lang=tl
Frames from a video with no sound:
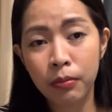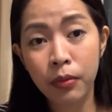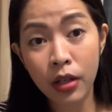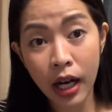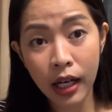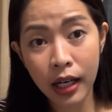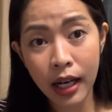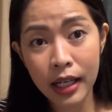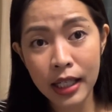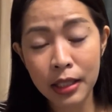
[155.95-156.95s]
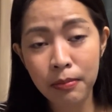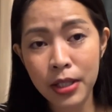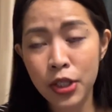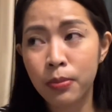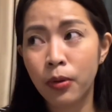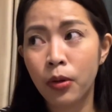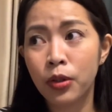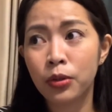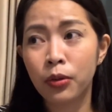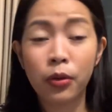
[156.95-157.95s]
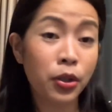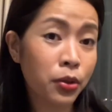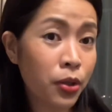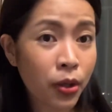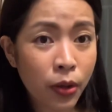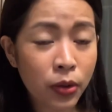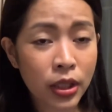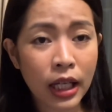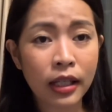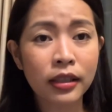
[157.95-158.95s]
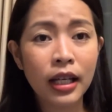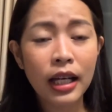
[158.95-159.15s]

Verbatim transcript: Boracay Island mismo or to your hotel.